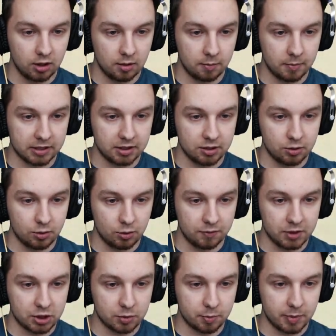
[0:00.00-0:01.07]
Matyniu
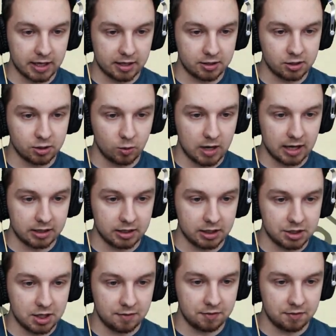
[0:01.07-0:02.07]
również bardzo ładnie się